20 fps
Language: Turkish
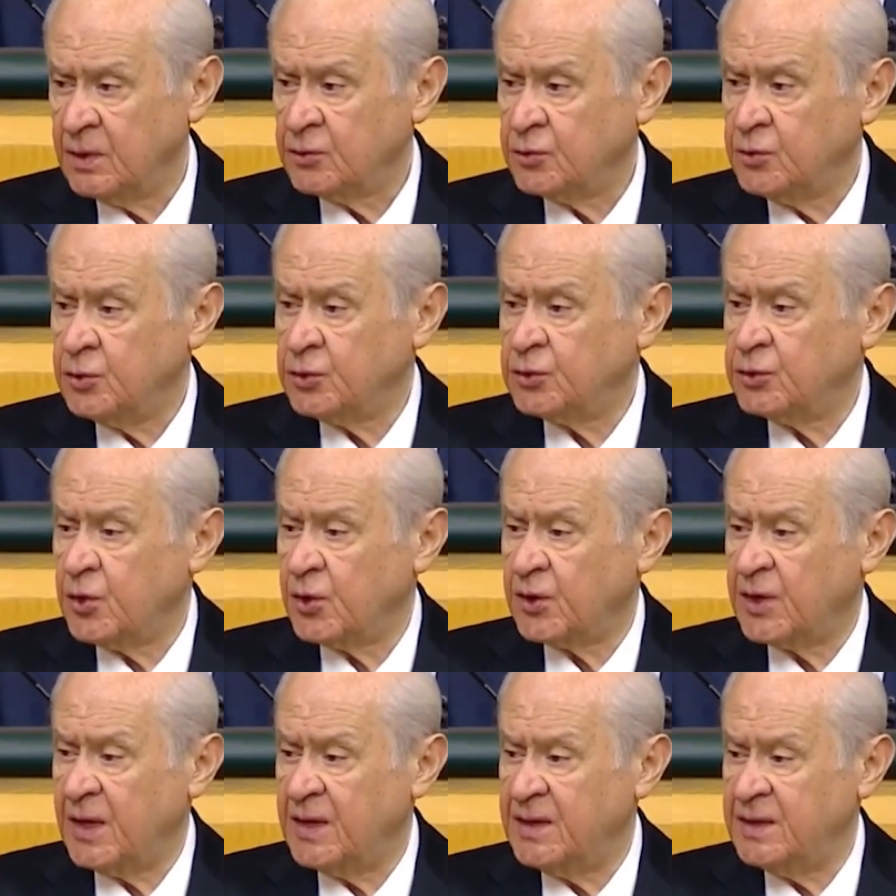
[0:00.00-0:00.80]
Kürt
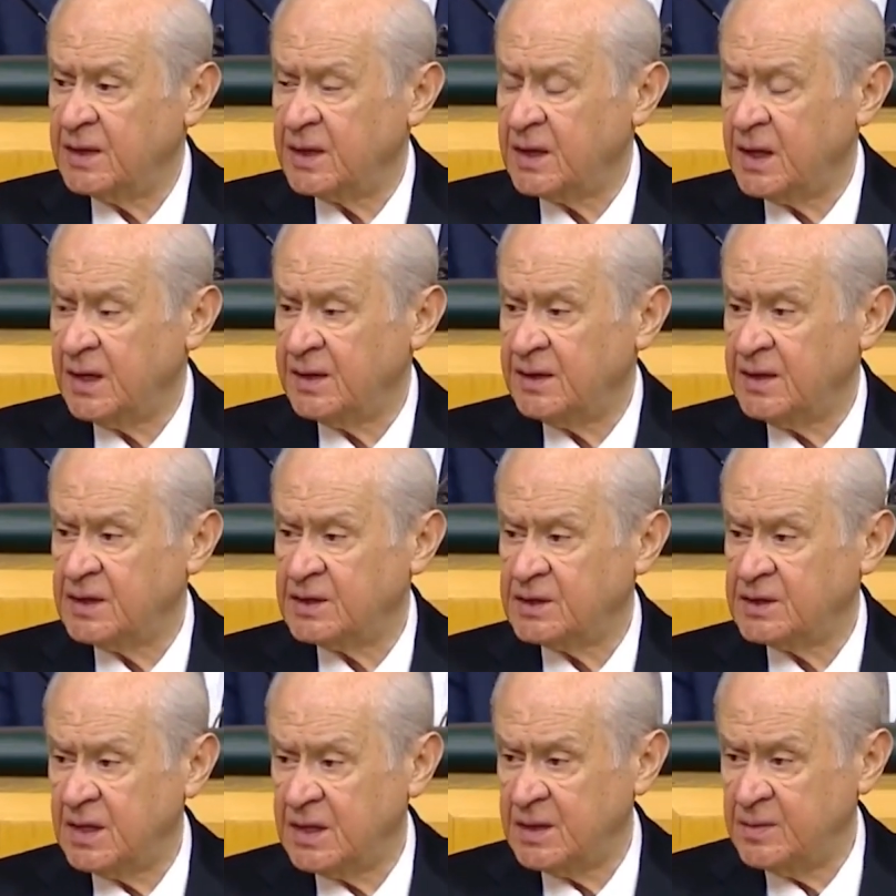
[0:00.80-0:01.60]
kökenli
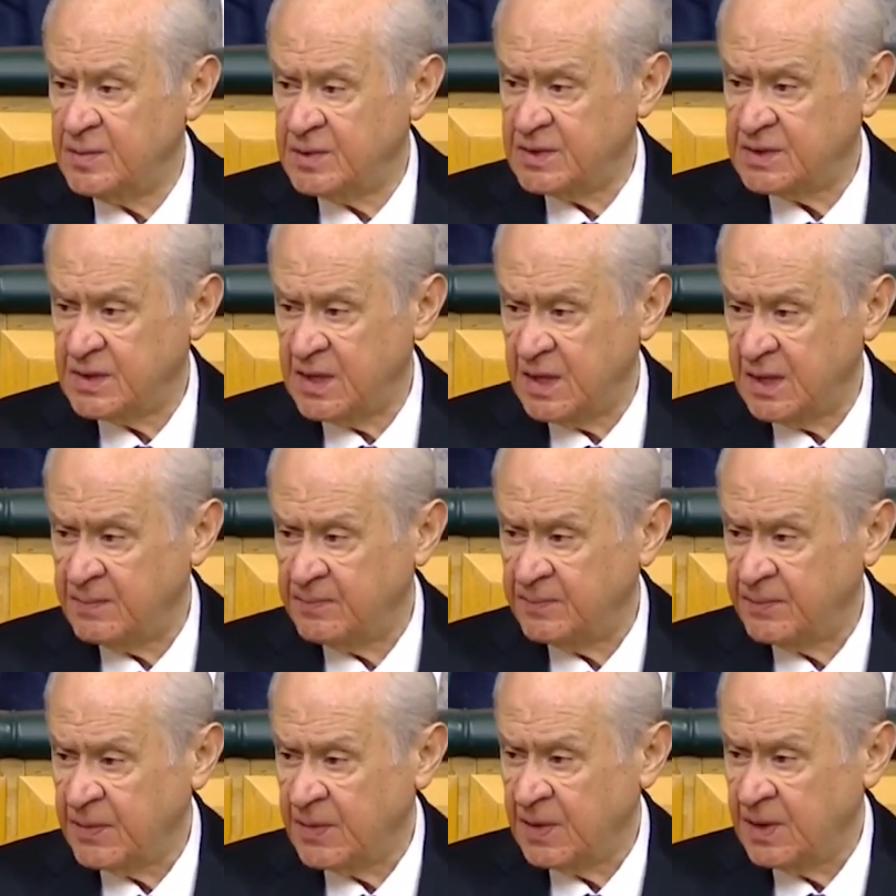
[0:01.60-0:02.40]

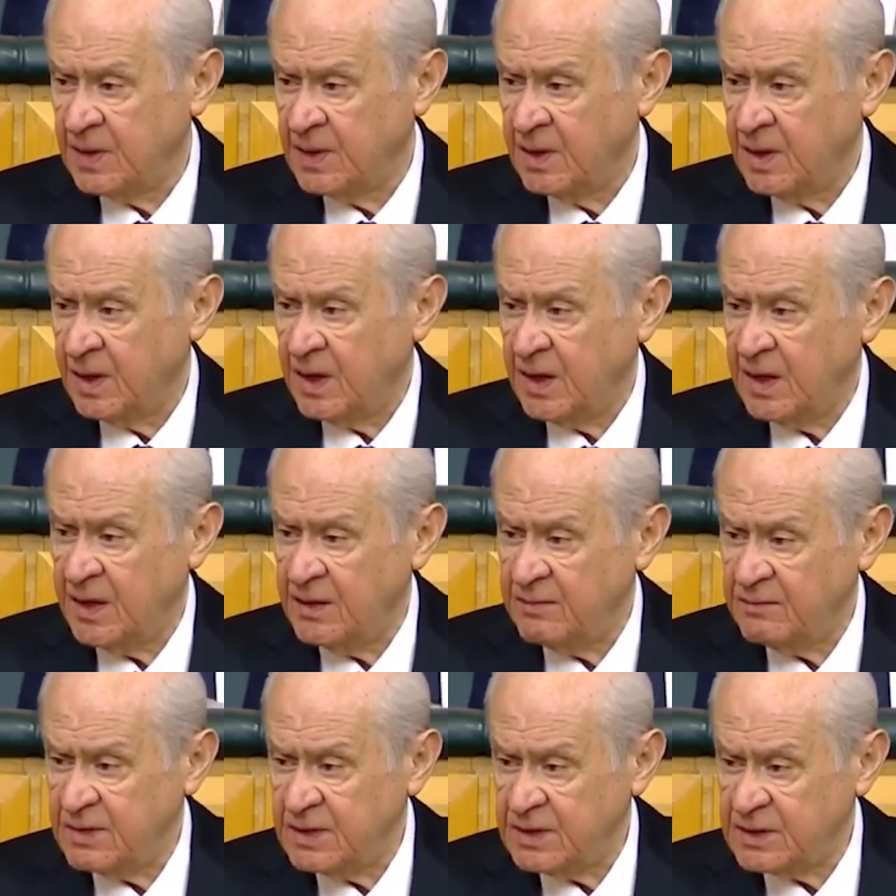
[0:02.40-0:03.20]
kardeşlerimizle
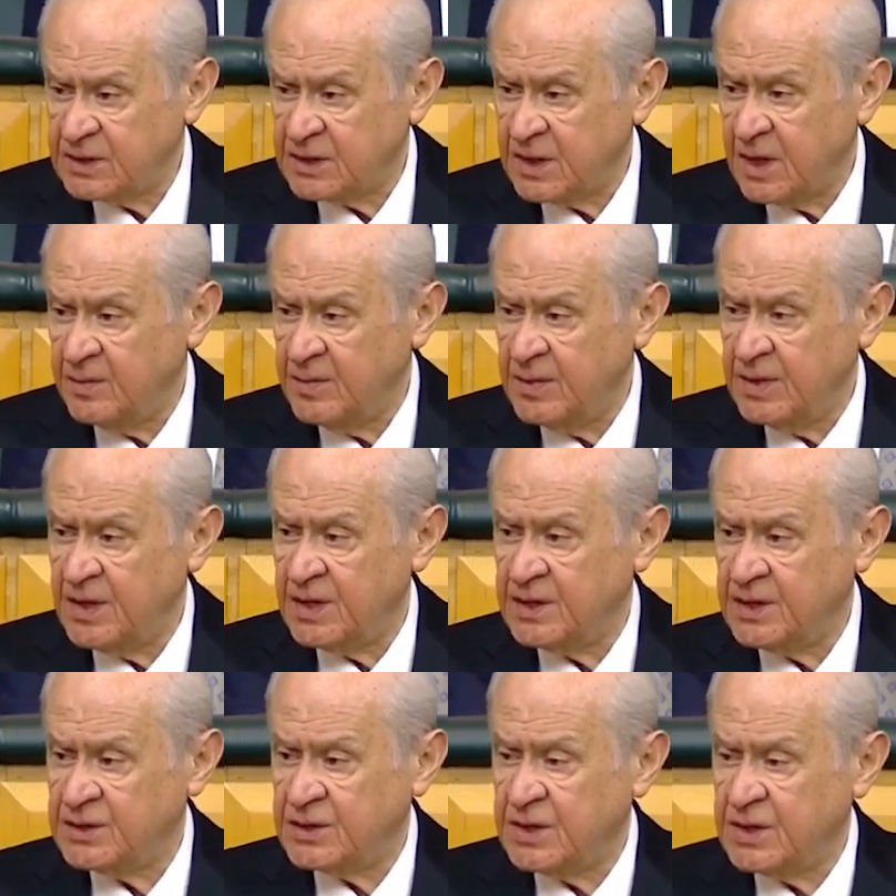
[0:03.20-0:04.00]
Alevi İslam
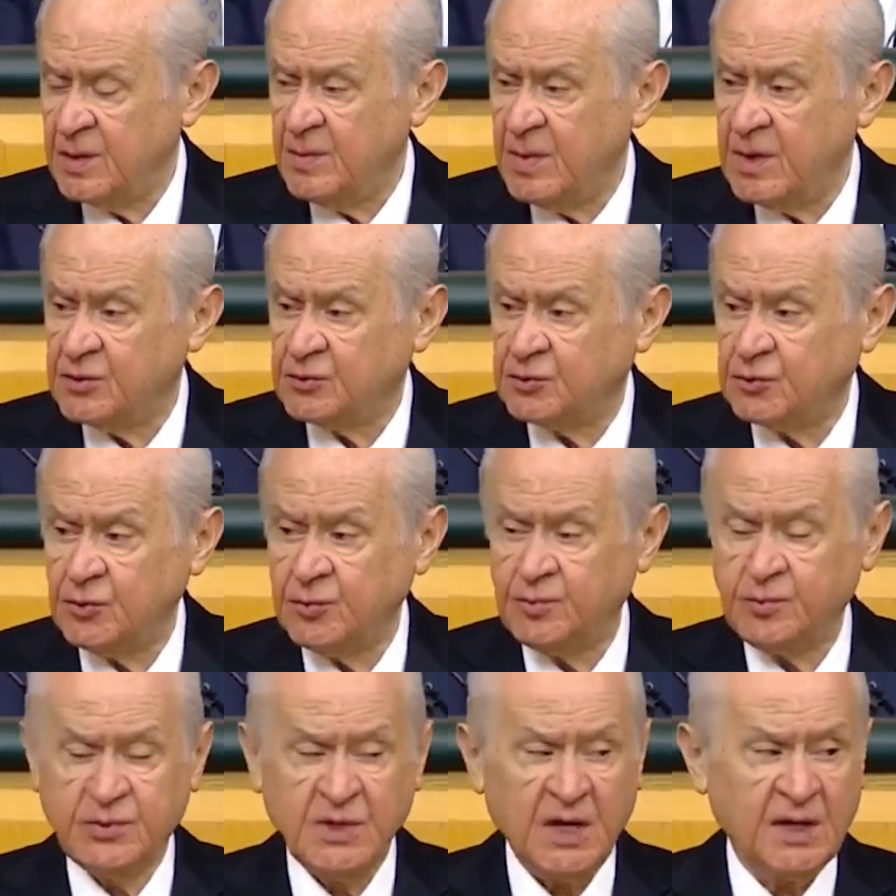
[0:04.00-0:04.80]
inancına
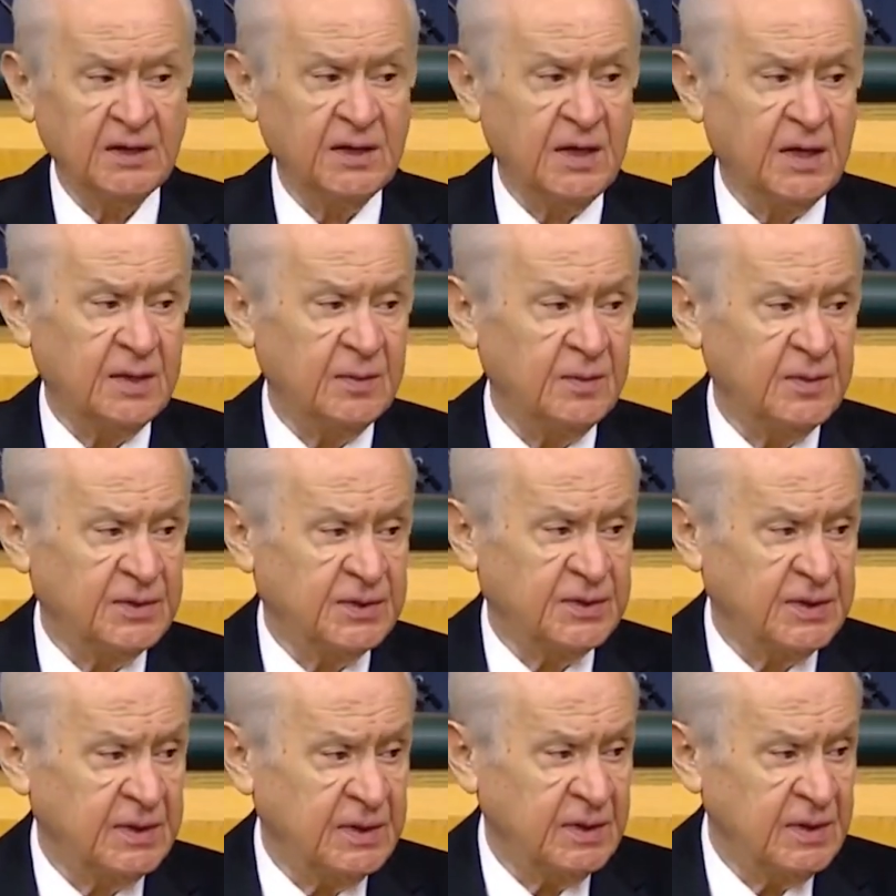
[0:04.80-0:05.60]
mensup
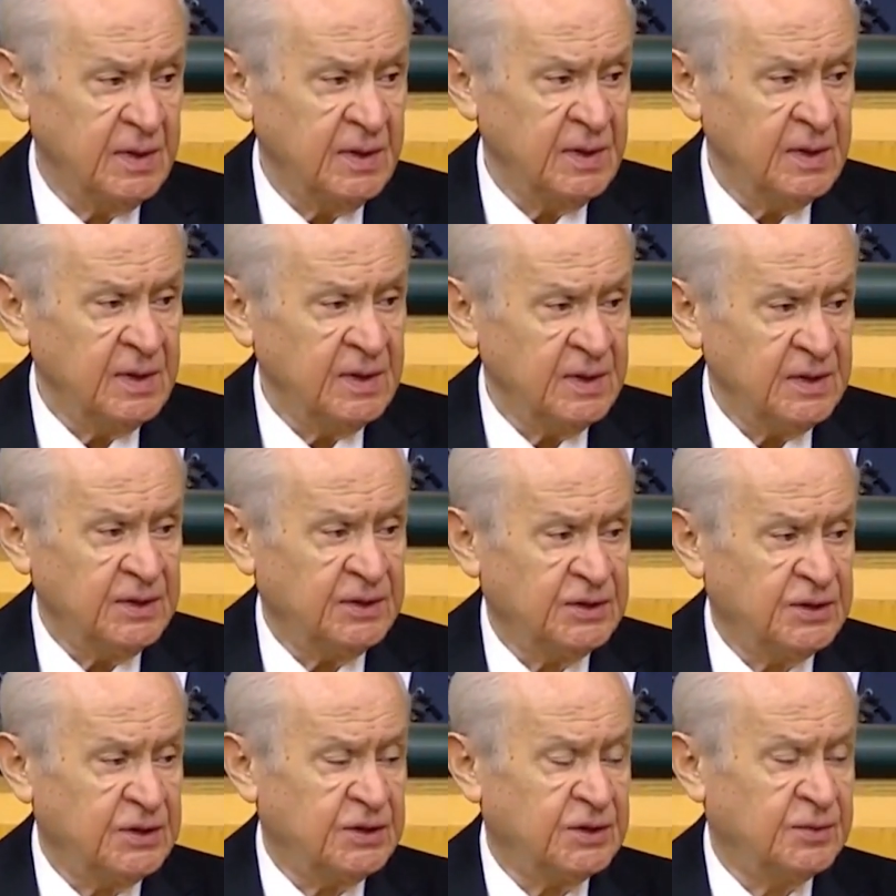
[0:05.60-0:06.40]
canlarımızı
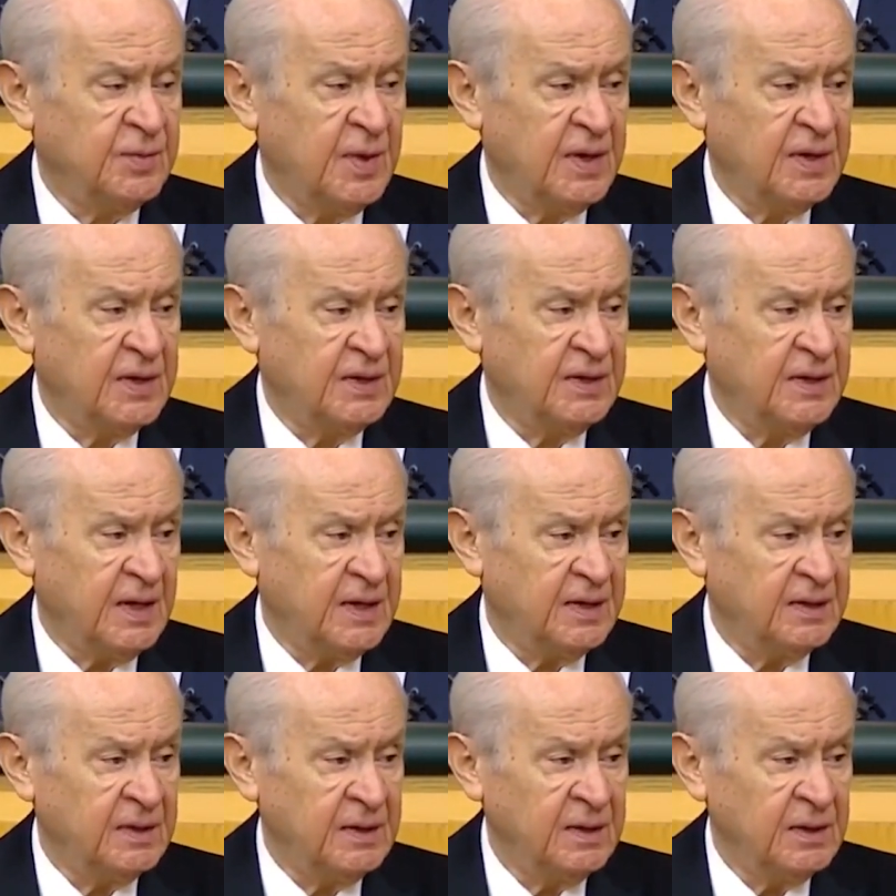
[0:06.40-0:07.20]
istismar
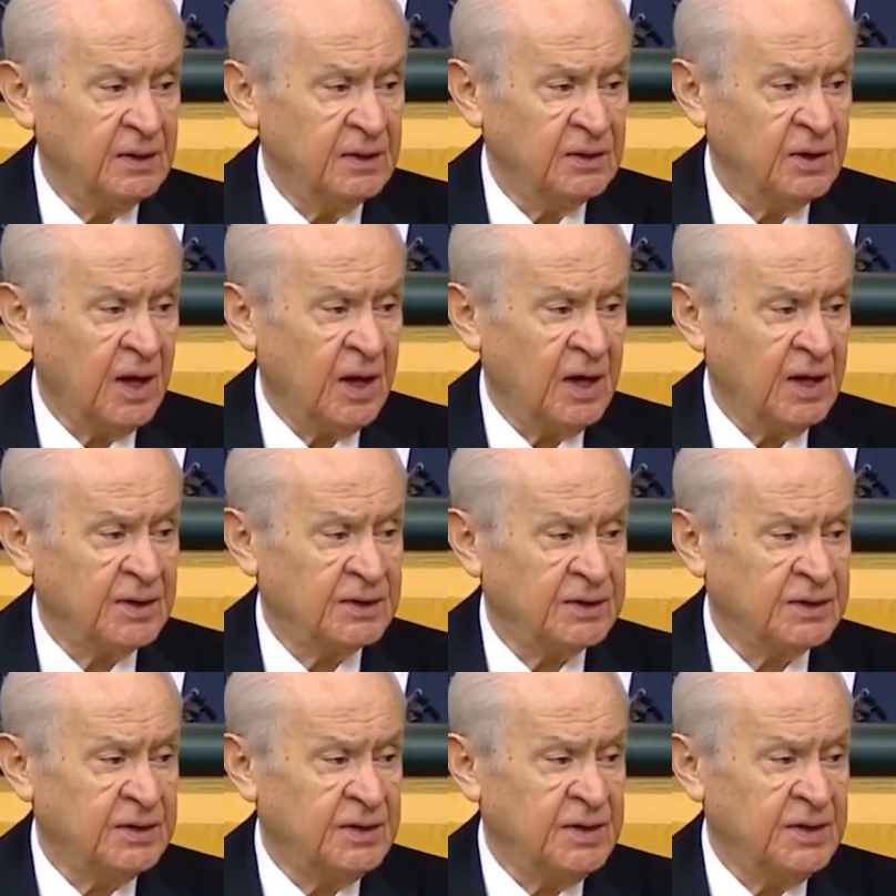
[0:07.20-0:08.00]
eden,
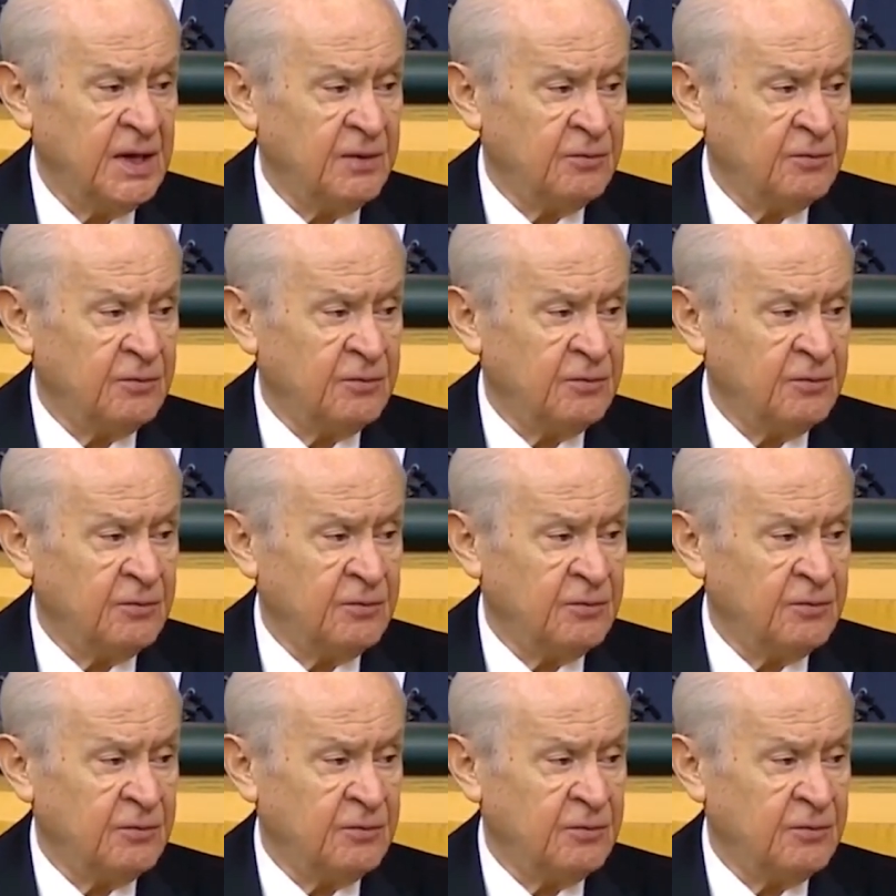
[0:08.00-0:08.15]
dahası